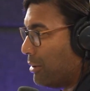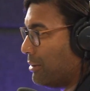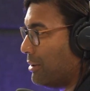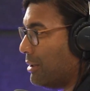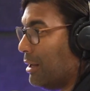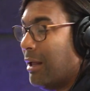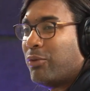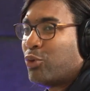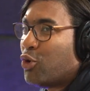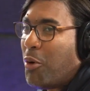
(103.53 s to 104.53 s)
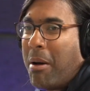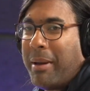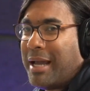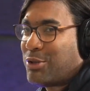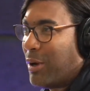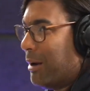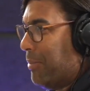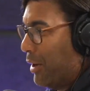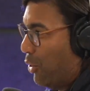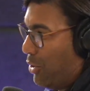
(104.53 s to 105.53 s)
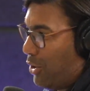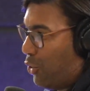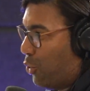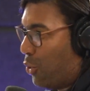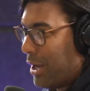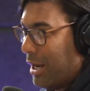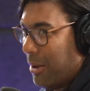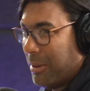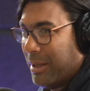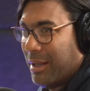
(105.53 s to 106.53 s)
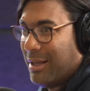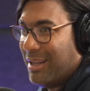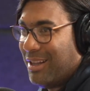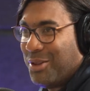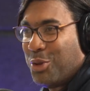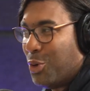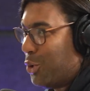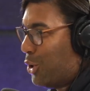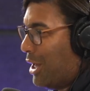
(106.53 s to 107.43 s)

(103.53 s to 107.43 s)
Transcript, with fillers: ¿Qué pasa? Tú no, vas a ver eso en el periódico nunca en la ¿Qué pasa? No, no.